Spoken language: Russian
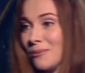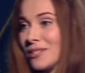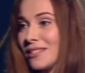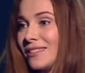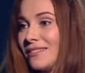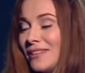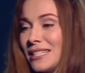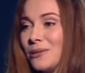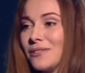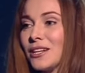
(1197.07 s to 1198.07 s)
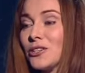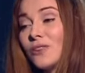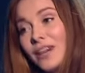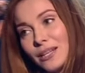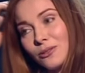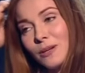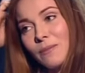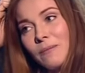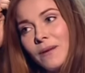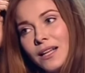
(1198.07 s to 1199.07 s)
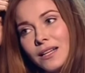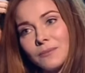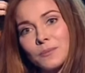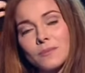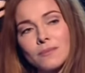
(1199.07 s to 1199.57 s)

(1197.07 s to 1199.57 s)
Я просто два слова скажу, как я туда попала.